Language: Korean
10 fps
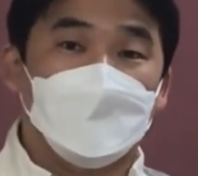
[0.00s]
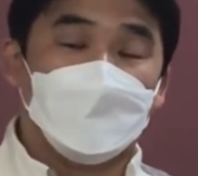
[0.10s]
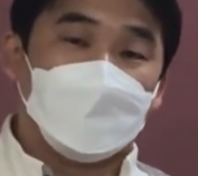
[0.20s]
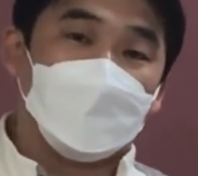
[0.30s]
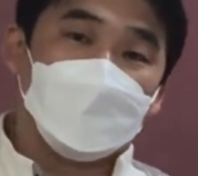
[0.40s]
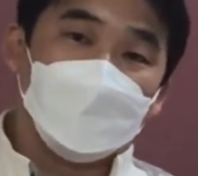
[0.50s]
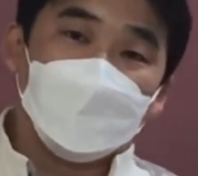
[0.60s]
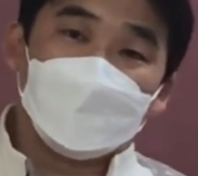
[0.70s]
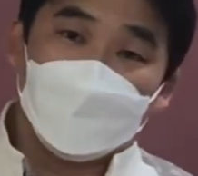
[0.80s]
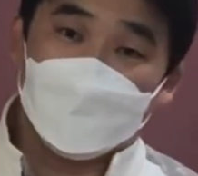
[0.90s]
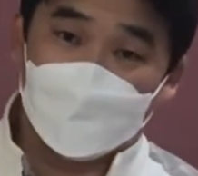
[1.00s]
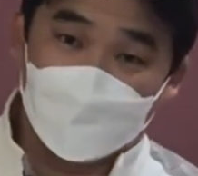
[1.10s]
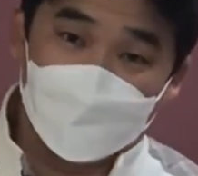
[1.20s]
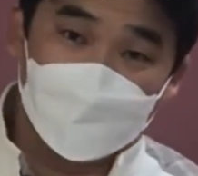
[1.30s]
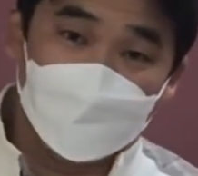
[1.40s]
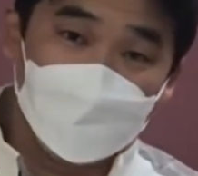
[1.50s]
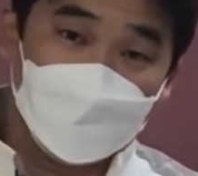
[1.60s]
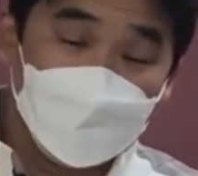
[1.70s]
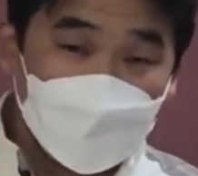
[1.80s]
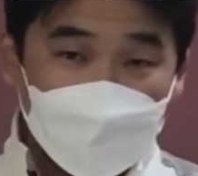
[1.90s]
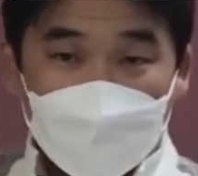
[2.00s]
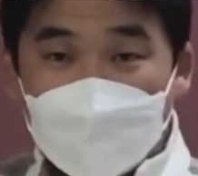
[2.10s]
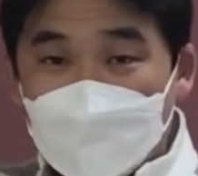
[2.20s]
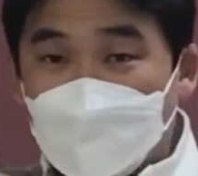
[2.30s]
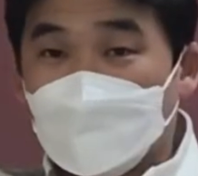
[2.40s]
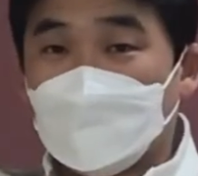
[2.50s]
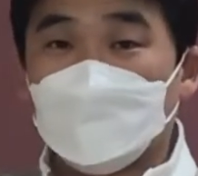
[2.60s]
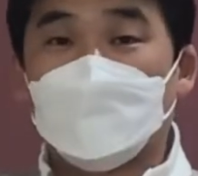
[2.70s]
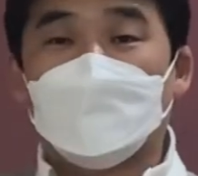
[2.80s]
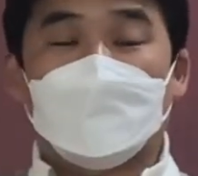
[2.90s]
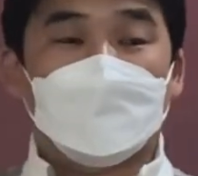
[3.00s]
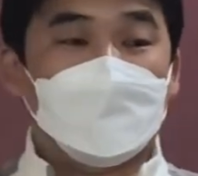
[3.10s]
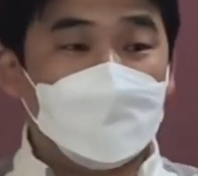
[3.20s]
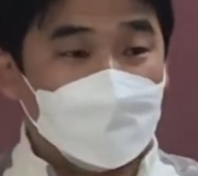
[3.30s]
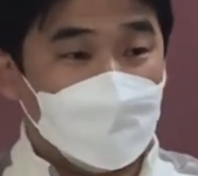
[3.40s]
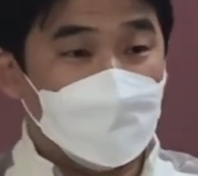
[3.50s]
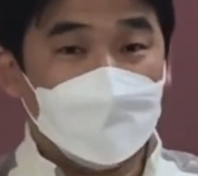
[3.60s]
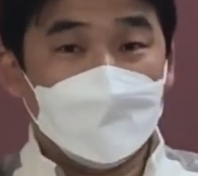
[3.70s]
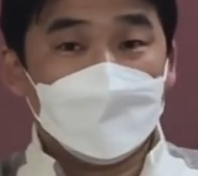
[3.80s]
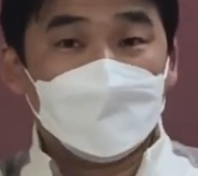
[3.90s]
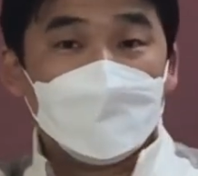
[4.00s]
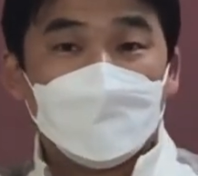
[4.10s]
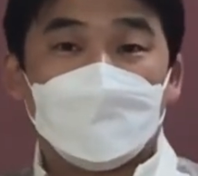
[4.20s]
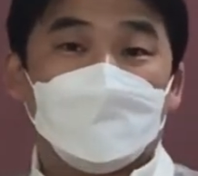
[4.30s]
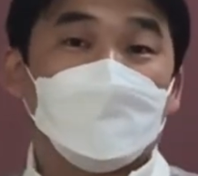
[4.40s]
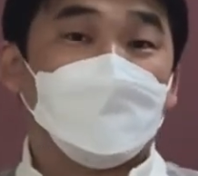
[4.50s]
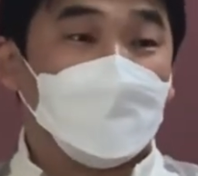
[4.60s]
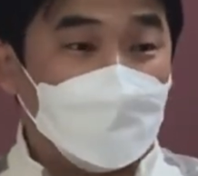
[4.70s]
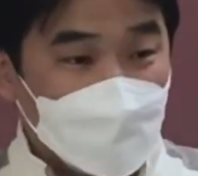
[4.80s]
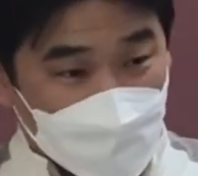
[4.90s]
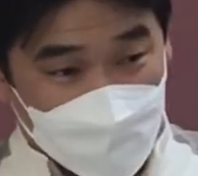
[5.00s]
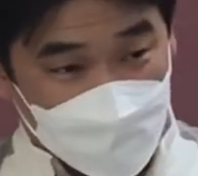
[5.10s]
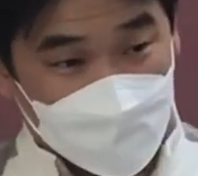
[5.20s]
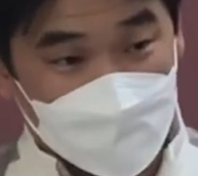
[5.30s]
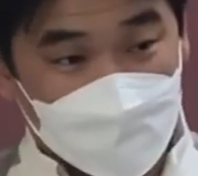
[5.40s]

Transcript: 또 살아서 역사하시는 하나님 보좌 우편에 앉아서 우리를 위해서 중보하고 계시는